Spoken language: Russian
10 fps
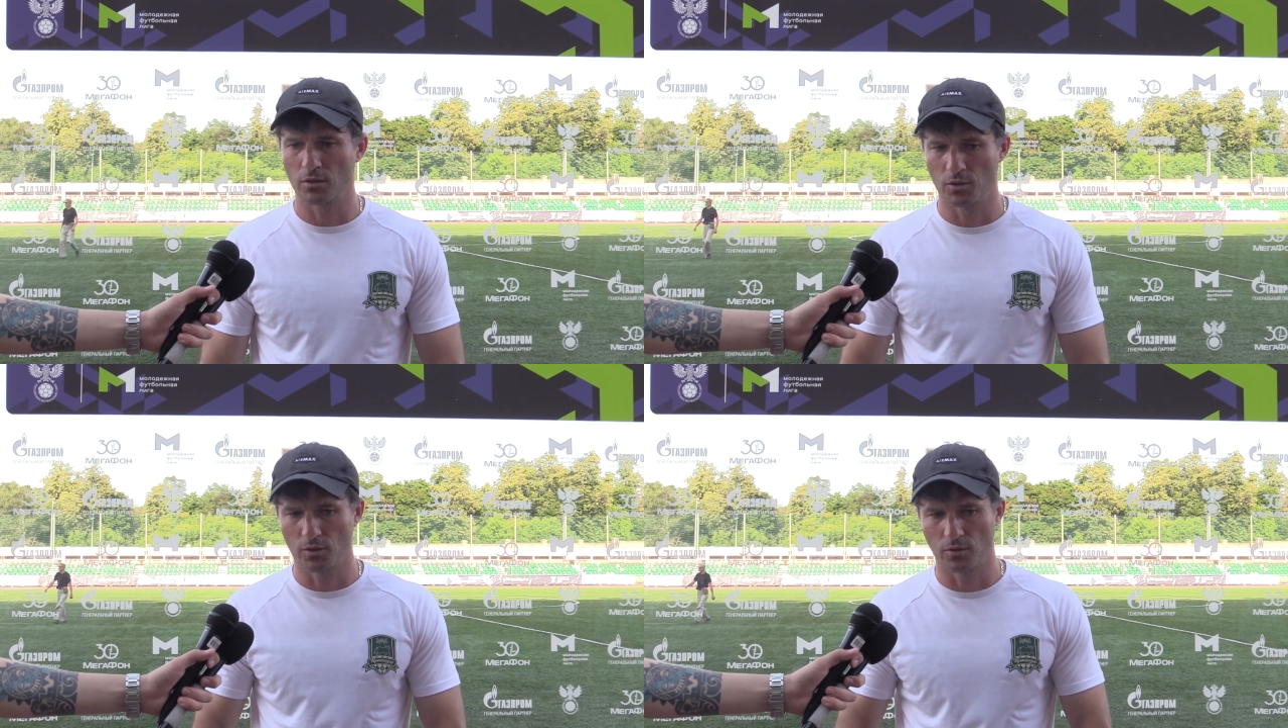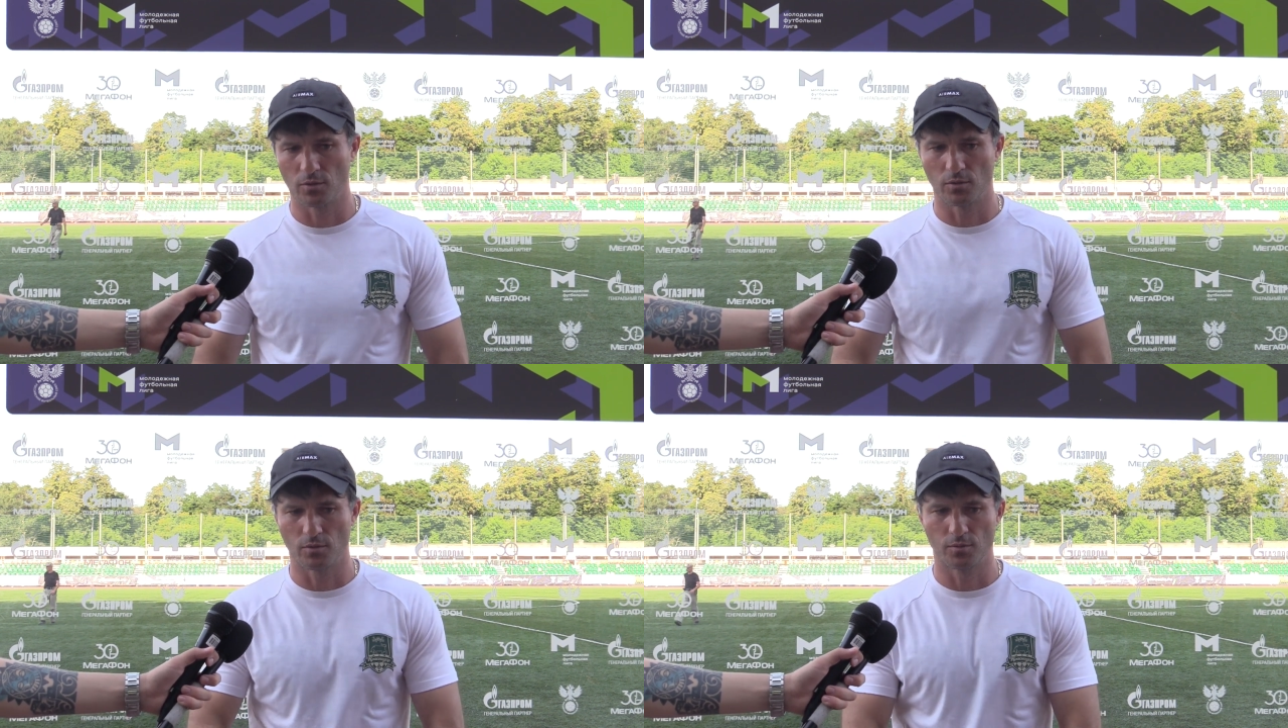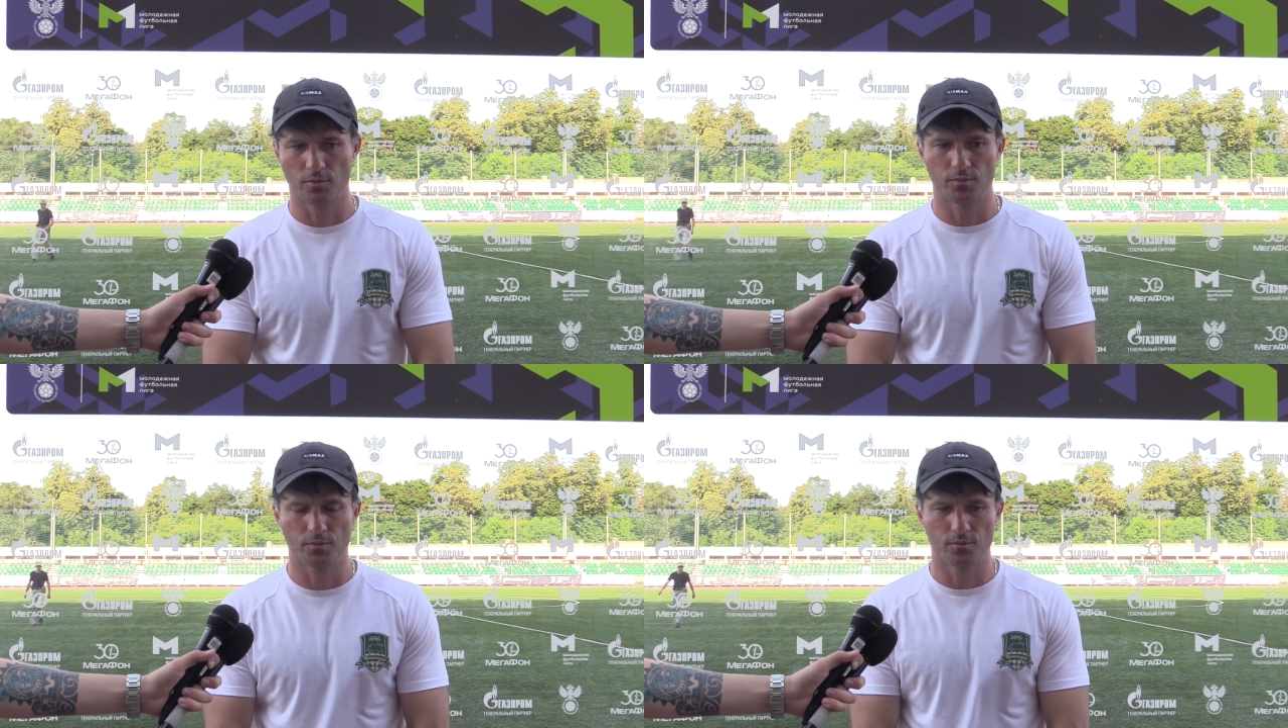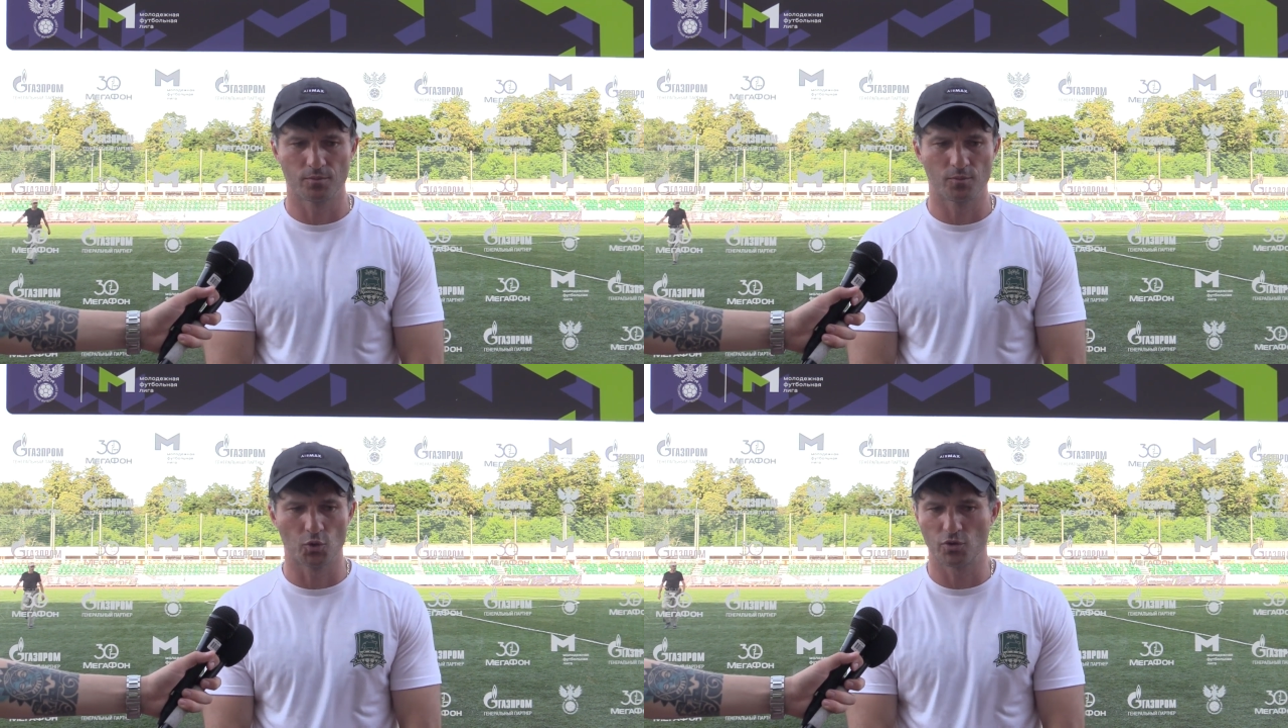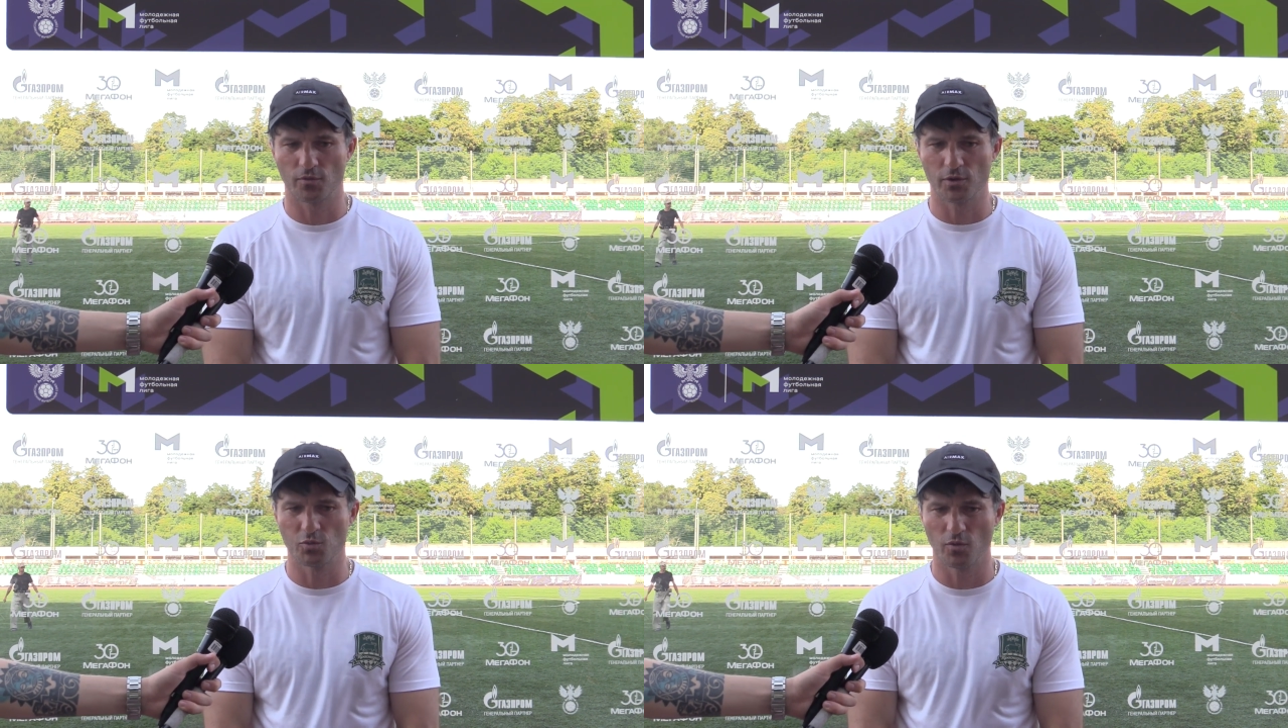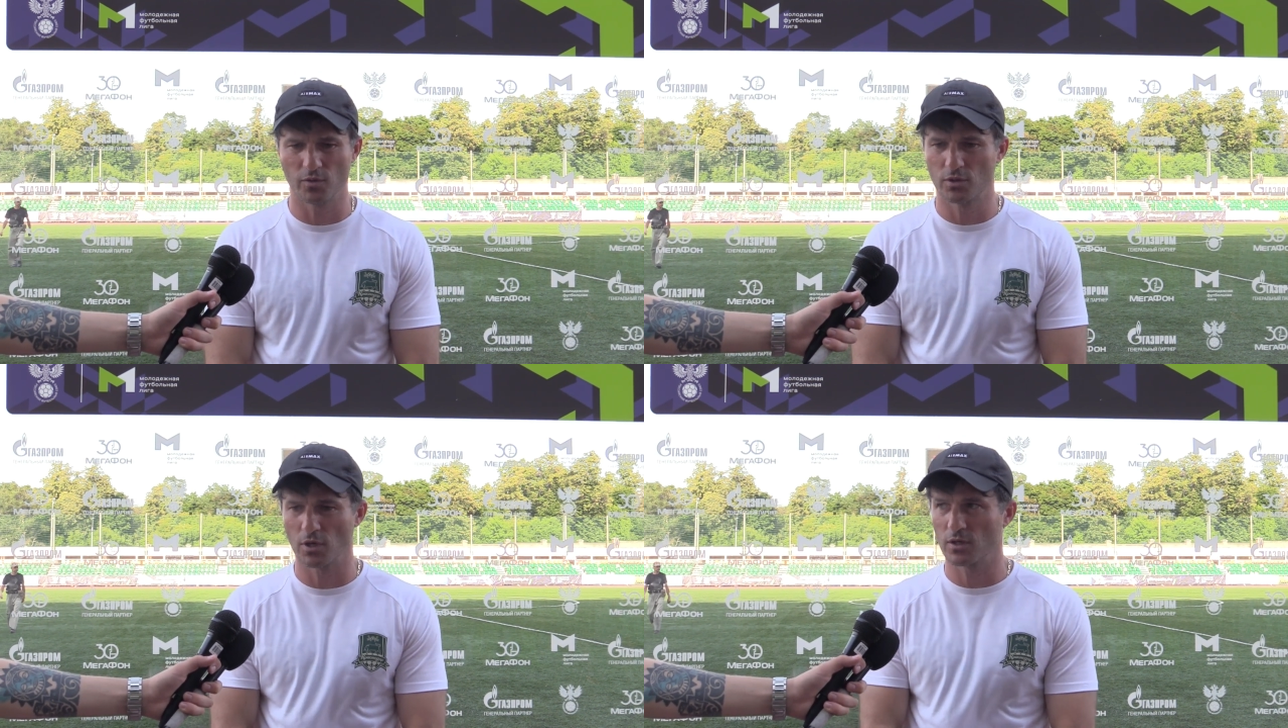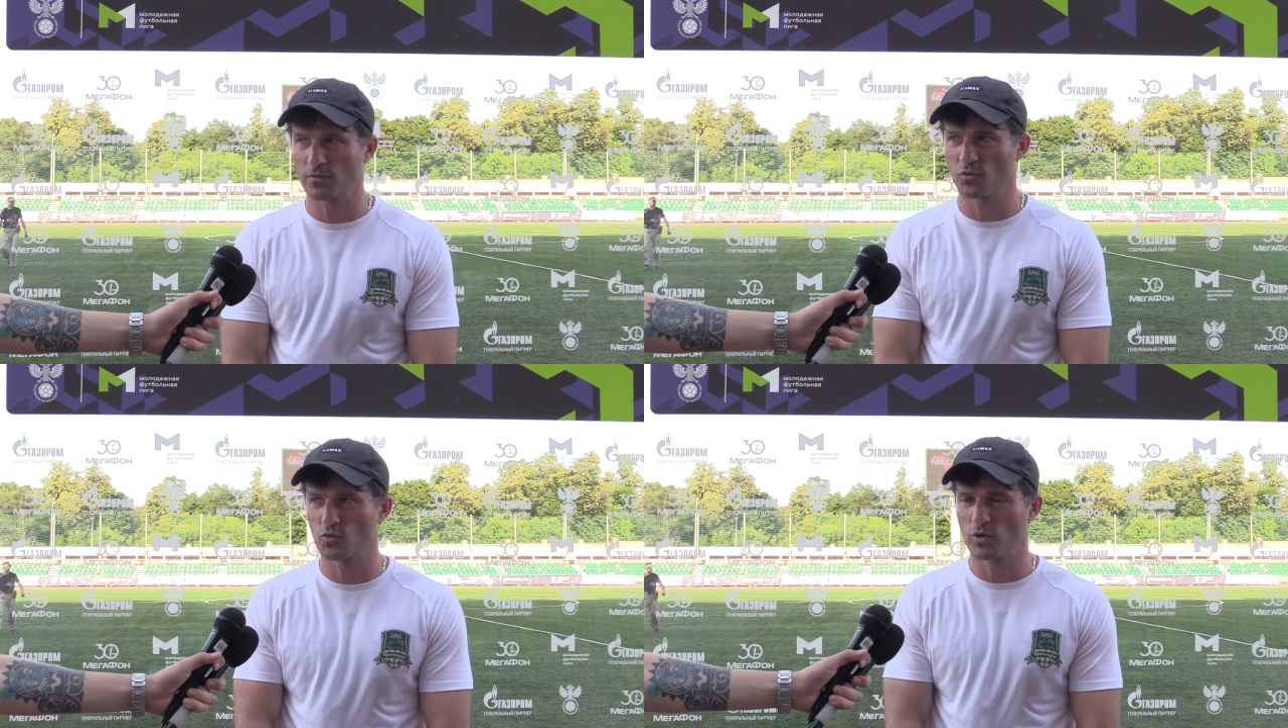И после 8-10